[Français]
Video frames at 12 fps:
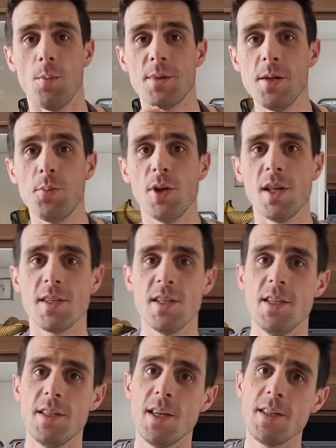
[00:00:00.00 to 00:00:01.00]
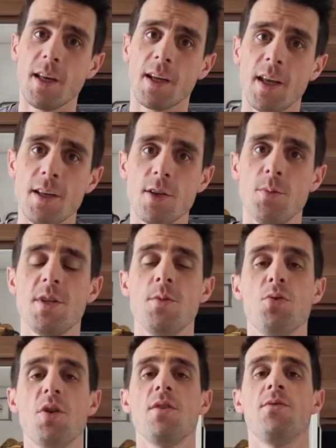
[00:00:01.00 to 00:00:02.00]
un petit peu d'acidité, ça casse un petit
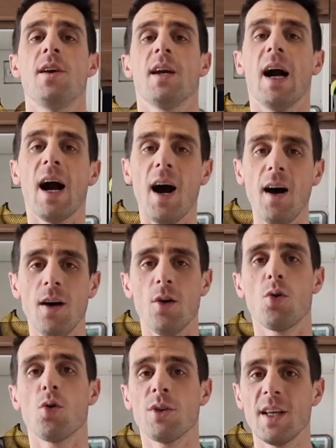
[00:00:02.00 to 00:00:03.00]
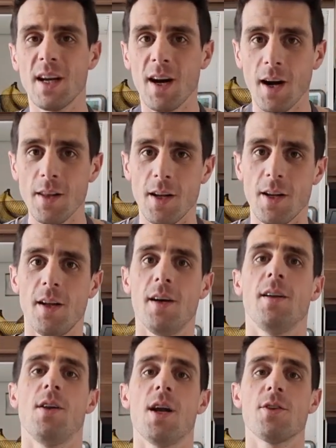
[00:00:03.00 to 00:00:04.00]
peu l'effet gras, le côté gras de
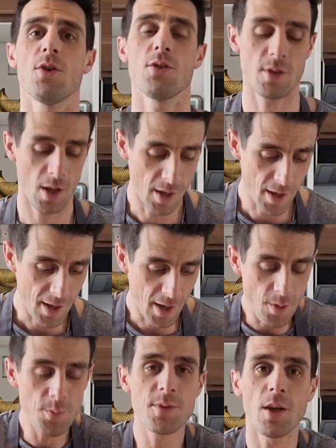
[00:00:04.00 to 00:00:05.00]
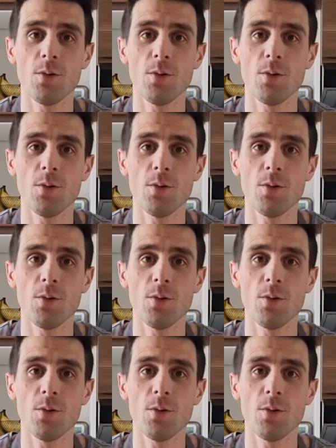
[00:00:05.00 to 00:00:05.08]
la, de la sauce. Et hop, ça